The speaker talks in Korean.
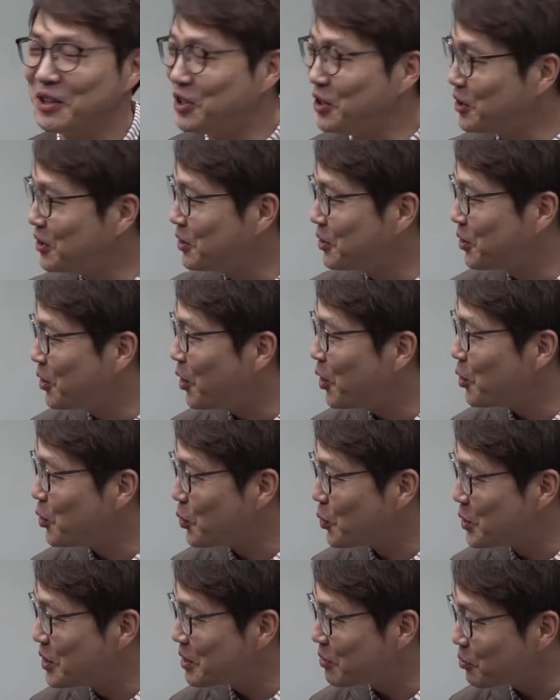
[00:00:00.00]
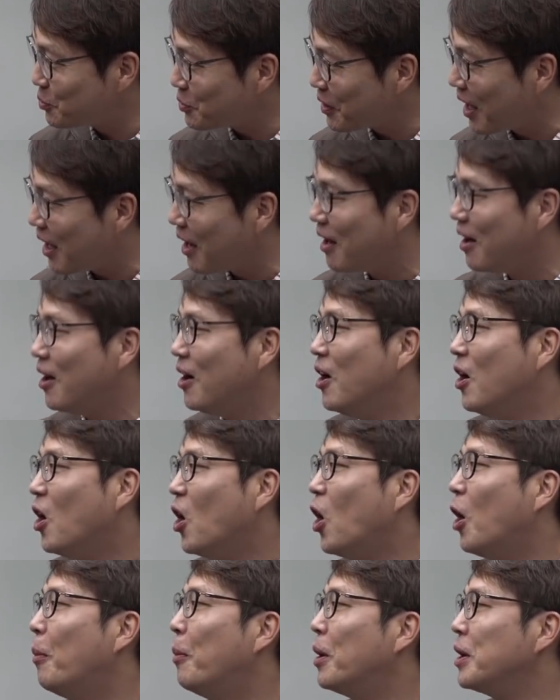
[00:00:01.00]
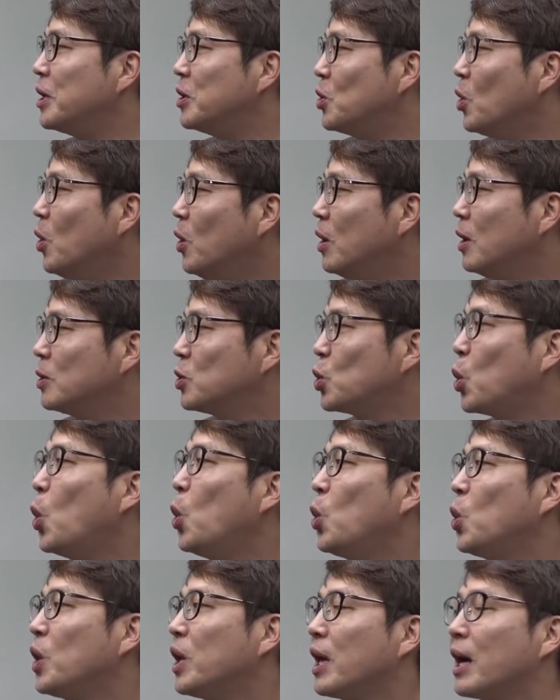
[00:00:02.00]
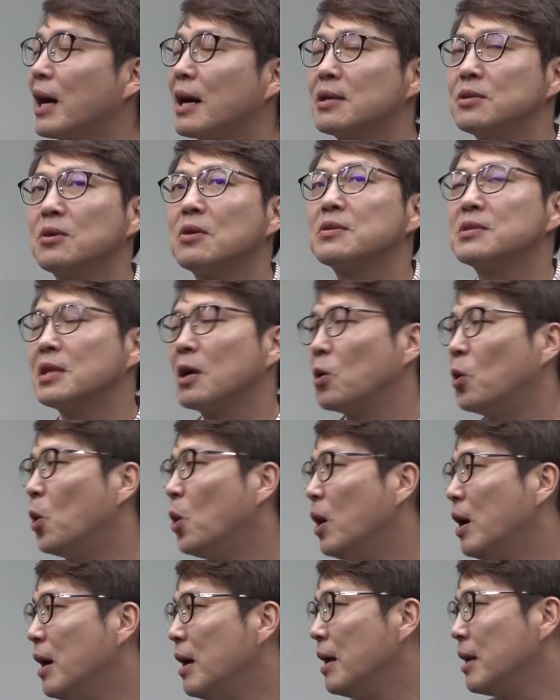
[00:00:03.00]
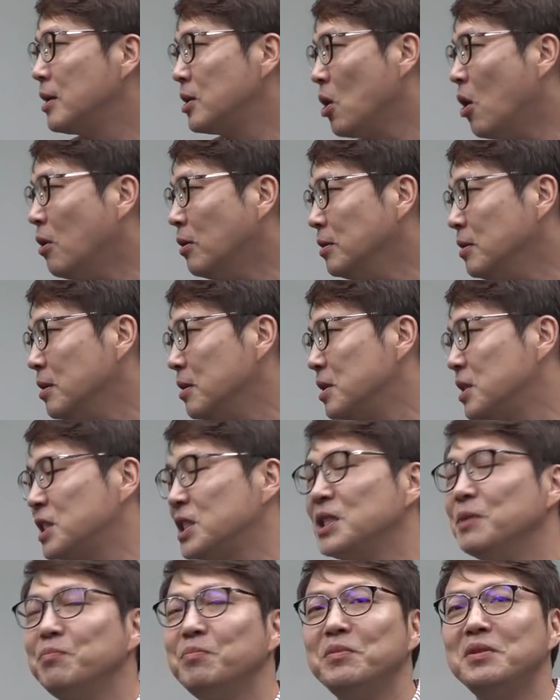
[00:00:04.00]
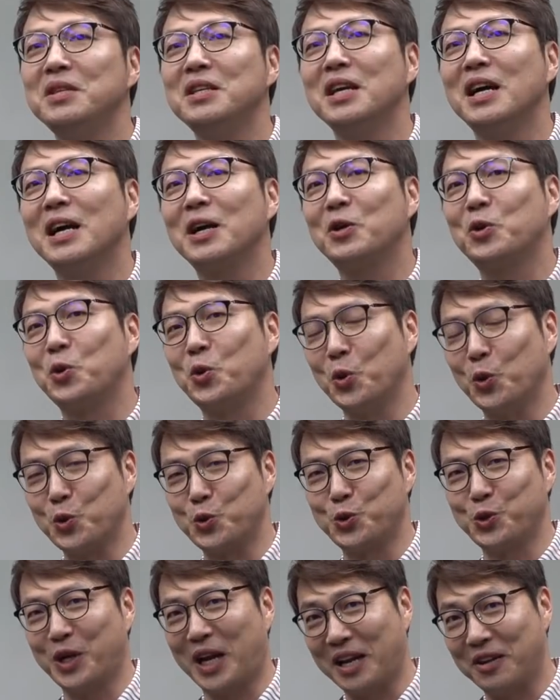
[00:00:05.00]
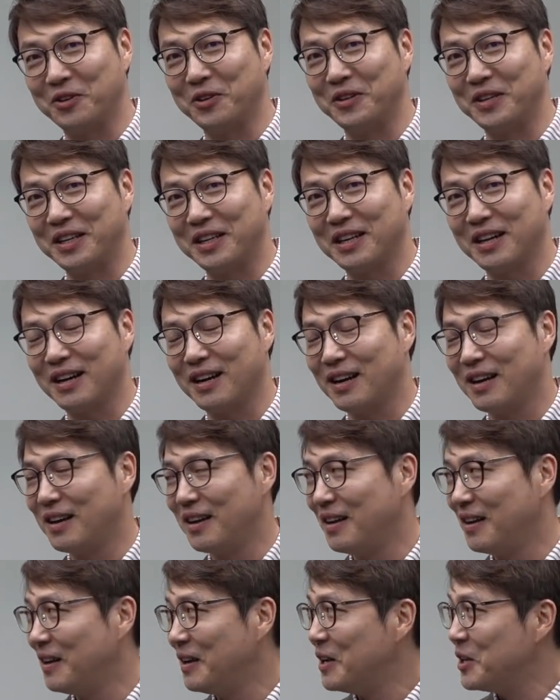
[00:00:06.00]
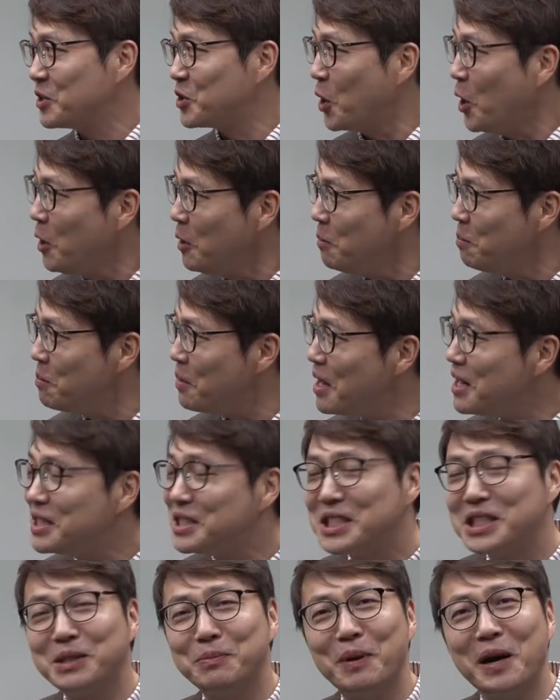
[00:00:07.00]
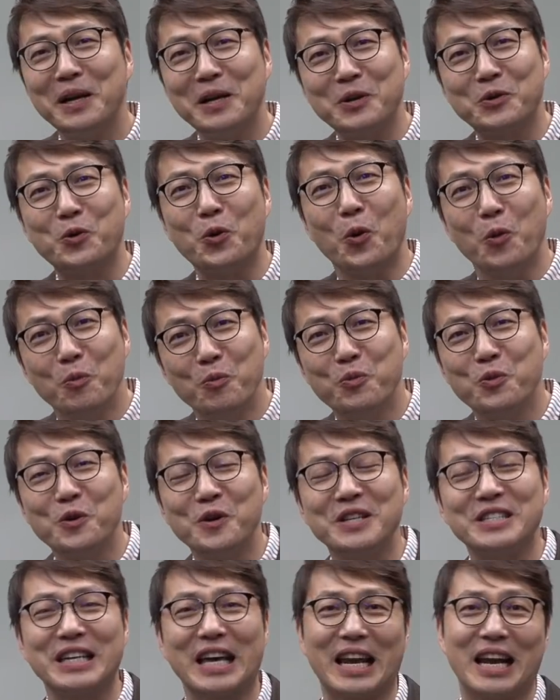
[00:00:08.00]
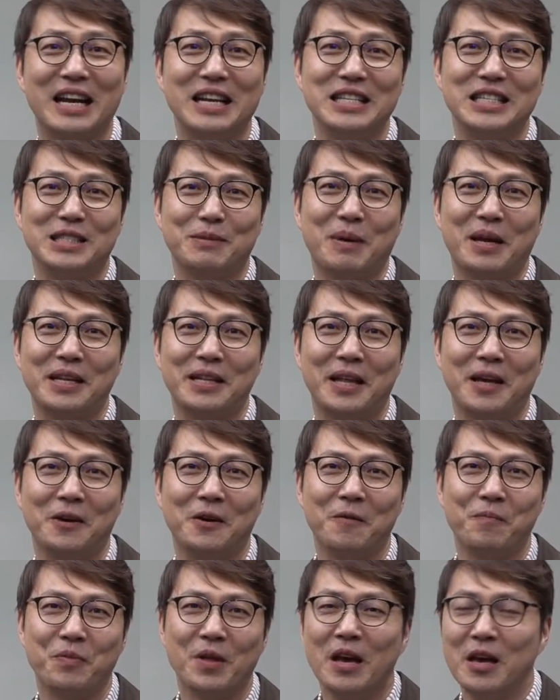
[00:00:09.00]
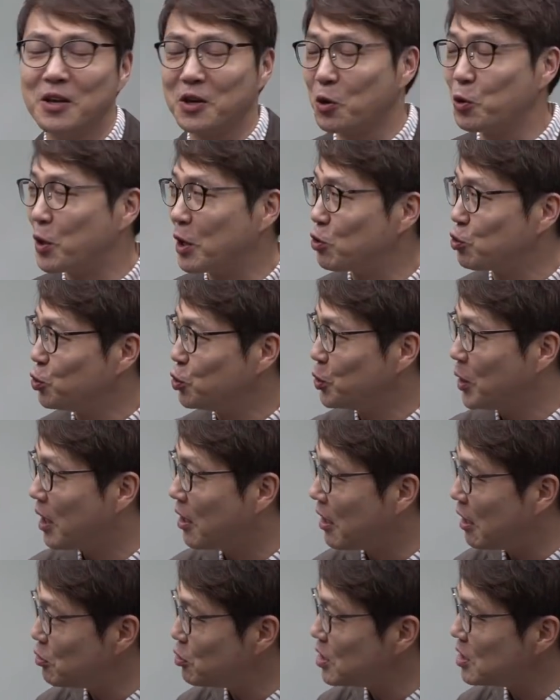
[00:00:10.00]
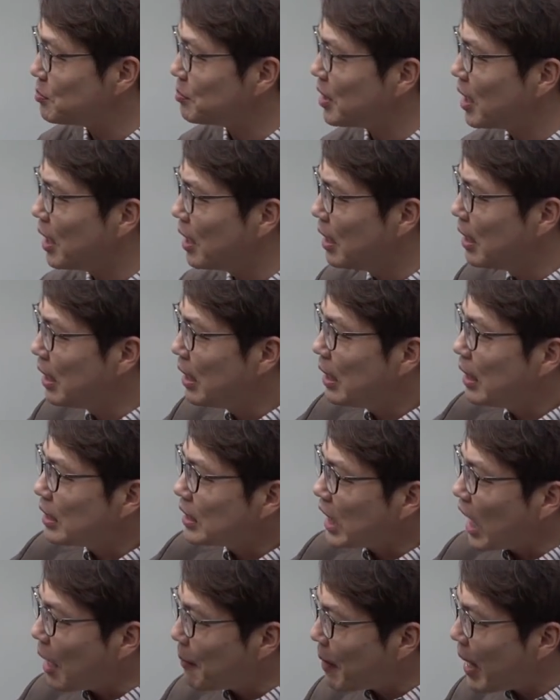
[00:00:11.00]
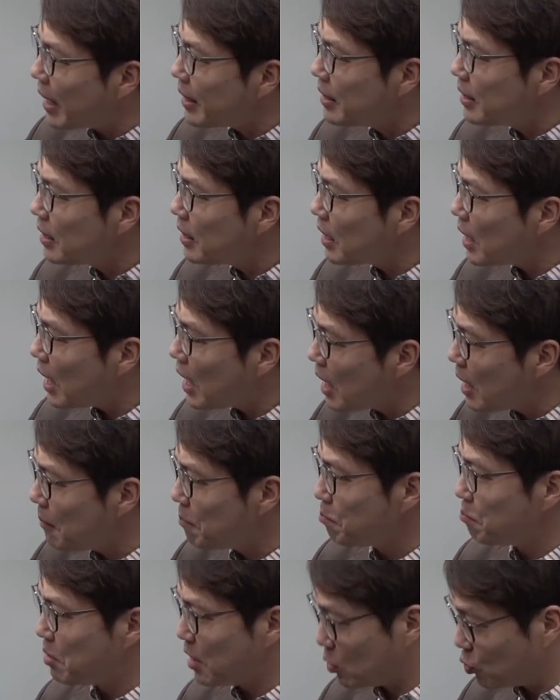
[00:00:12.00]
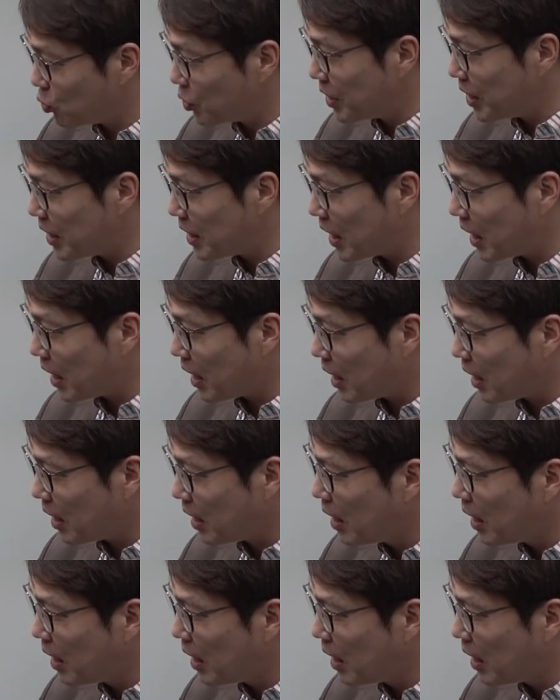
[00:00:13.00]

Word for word: 특허 69개. 어머니도 통계학 석사고 형은 심리학 교수라는 거니까 정말 집안이 공부를 잘하는 집안이네요. 이거 우리가 중요한 걸 알 수 있습니다. 대만계 미국인이다.